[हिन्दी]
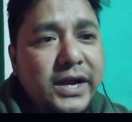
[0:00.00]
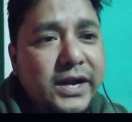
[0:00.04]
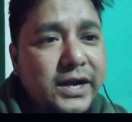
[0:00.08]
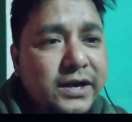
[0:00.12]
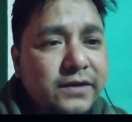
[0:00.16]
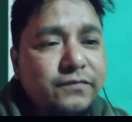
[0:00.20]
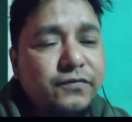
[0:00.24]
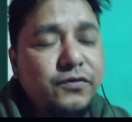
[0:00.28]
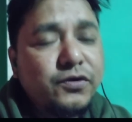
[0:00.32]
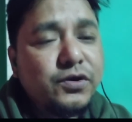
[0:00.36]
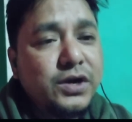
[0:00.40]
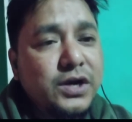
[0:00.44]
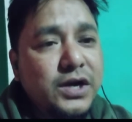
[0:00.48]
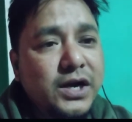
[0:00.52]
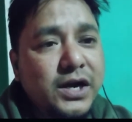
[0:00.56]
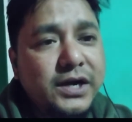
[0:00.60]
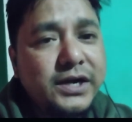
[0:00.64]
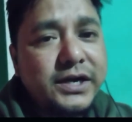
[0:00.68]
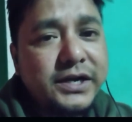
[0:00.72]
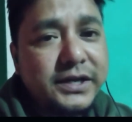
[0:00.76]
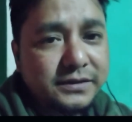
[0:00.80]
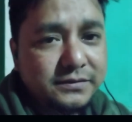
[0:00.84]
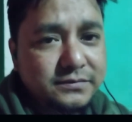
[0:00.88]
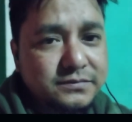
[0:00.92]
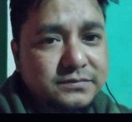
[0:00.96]
एंड फॉर
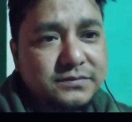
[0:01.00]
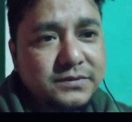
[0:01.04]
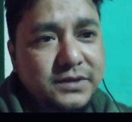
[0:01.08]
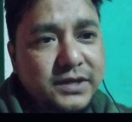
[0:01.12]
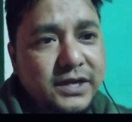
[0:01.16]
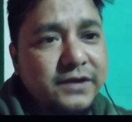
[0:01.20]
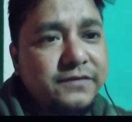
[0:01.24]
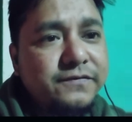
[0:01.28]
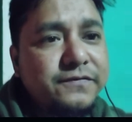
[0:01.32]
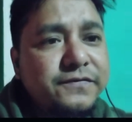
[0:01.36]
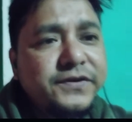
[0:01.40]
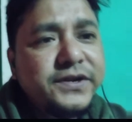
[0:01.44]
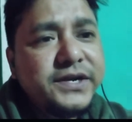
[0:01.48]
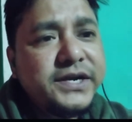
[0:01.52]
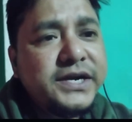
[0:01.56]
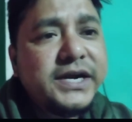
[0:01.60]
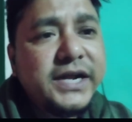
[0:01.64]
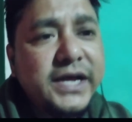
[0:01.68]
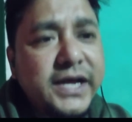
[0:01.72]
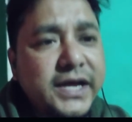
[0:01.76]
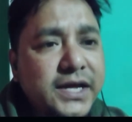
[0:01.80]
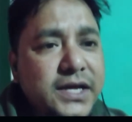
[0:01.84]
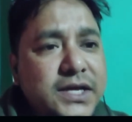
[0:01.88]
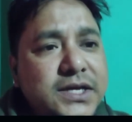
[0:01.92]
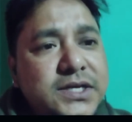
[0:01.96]
लर्निंग एवरी
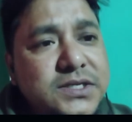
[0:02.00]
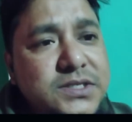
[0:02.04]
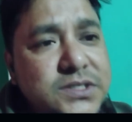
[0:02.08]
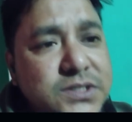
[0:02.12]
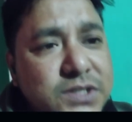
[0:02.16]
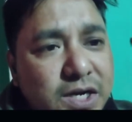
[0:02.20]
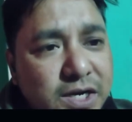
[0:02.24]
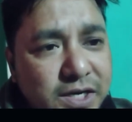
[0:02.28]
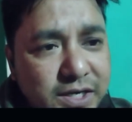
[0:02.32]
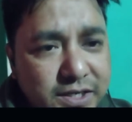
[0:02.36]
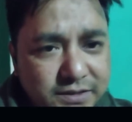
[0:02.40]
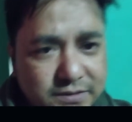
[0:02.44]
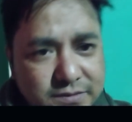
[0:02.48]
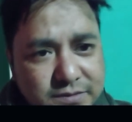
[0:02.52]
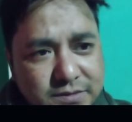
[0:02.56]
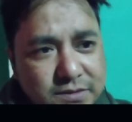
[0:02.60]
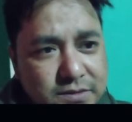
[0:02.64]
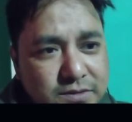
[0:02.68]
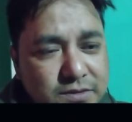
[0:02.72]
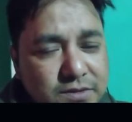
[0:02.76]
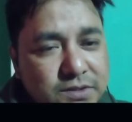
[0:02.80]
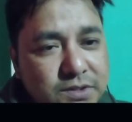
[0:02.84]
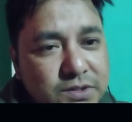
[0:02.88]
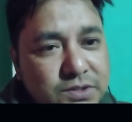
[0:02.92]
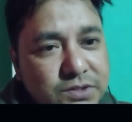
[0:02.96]
डे इज
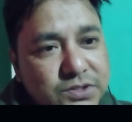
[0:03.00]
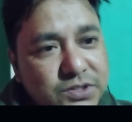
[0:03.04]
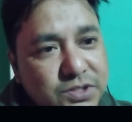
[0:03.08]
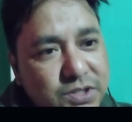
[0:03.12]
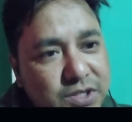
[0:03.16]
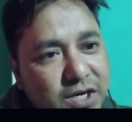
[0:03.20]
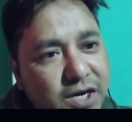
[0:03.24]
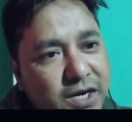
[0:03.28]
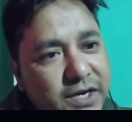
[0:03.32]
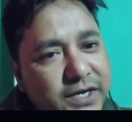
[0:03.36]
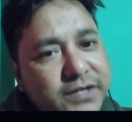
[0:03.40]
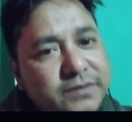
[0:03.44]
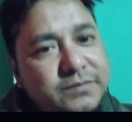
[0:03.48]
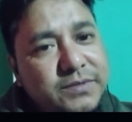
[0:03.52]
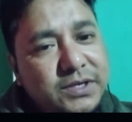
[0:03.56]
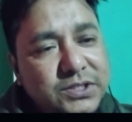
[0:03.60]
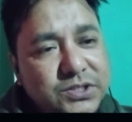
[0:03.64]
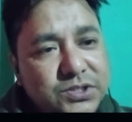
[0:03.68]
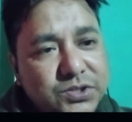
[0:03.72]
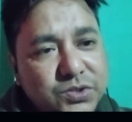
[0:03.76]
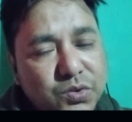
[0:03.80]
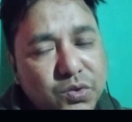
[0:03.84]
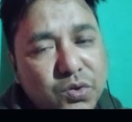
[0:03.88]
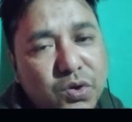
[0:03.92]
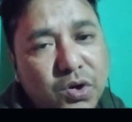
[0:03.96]
लर्निंग द लर्निंग
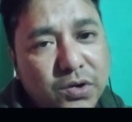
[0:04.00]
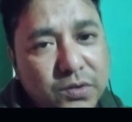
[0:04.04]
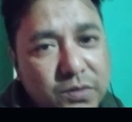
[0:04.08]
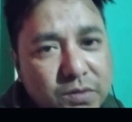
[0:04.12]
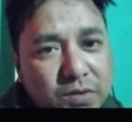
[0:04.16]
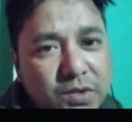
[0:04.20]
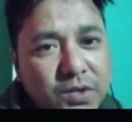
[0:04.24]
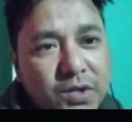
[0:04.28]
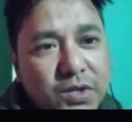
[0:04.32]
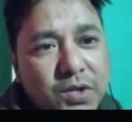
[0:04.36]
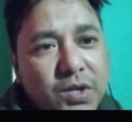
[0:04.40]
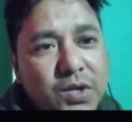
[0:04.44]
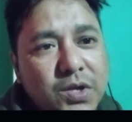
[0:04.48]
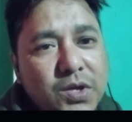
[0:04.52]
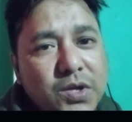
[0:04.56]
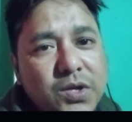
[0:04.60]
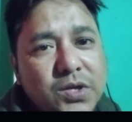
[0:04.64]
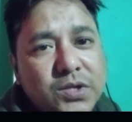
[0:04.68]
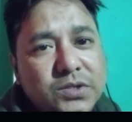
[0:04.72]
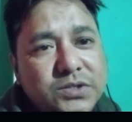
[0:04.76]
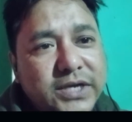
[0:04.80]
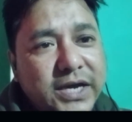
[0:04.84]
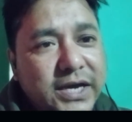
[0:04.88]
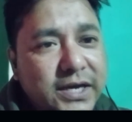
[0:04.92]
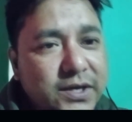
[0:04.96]
मस्ट गो ऑन
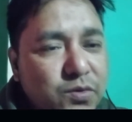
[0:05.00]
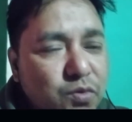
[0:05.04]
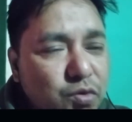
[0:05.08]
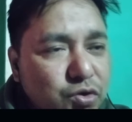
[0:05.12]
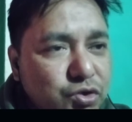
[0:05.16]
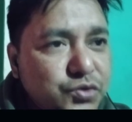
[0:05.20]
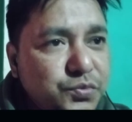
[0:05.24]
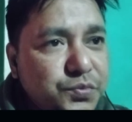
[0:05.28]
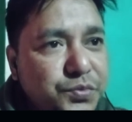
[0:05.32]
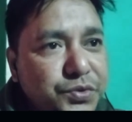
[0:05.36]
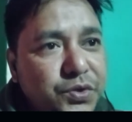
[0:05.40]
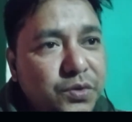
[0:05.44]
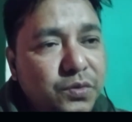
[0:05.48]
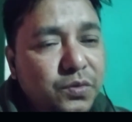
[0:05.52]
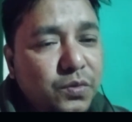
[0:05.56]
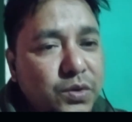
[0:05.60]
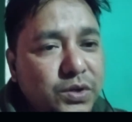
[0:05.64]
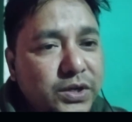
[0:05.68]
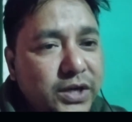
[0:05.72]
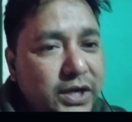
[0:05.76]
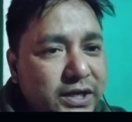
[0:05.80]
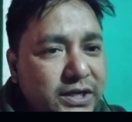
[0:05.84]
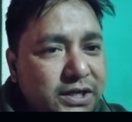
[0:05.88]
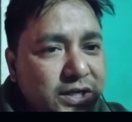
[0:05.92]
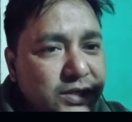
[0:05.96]
चाहे कुछ भी
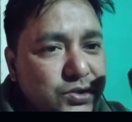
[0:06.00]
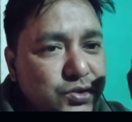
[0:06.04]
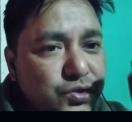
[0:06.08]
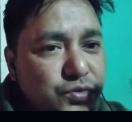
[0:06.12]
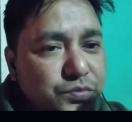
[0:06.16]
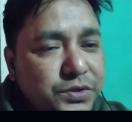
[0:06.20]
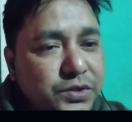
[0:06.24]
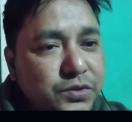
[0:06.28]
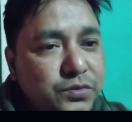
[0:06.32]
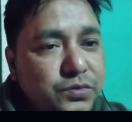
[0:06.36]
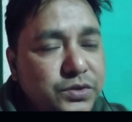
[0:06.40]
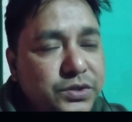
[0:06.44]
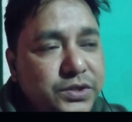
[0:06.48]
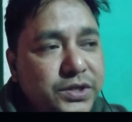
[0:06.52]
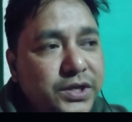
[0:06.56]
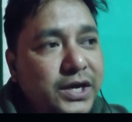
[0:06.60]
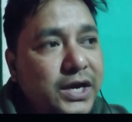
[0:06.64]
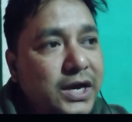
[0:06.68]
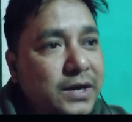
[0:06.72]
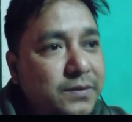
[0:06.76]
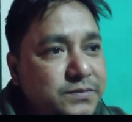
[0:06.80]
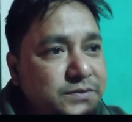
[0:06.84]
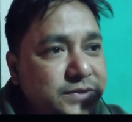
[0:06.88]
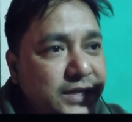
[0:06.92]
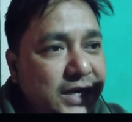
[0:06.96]
हो घर का सुबह उठ के
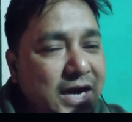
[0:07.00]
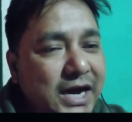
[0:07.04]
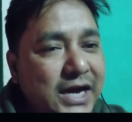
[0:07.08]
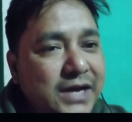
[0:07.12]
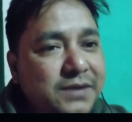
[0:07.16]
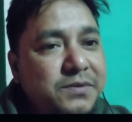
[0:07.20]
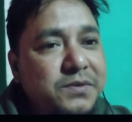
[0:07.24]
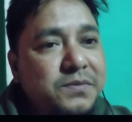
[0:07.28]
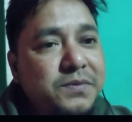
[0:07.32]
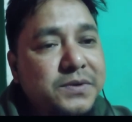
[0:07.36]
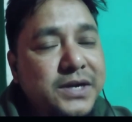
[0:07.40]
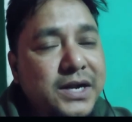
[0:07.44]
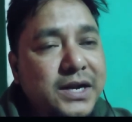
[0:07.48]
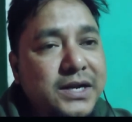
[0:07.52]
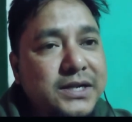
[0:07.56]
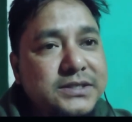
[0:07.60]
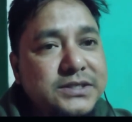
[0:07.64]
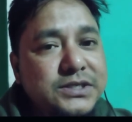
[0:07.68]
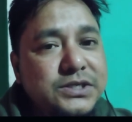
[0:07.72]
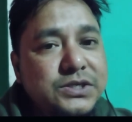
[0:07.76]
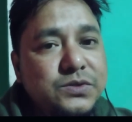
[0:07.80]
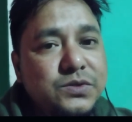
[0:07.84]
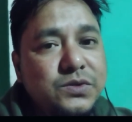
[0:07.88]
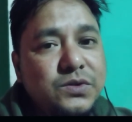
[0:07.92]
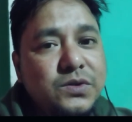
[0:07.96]
आप चाय भी बनाने
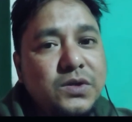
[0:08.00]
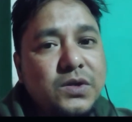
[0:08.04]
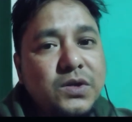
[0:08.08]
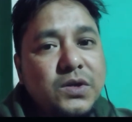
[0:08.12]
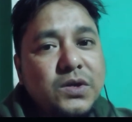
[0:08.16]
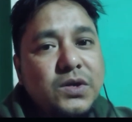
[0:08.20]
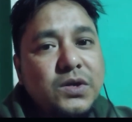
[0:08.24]
सीखो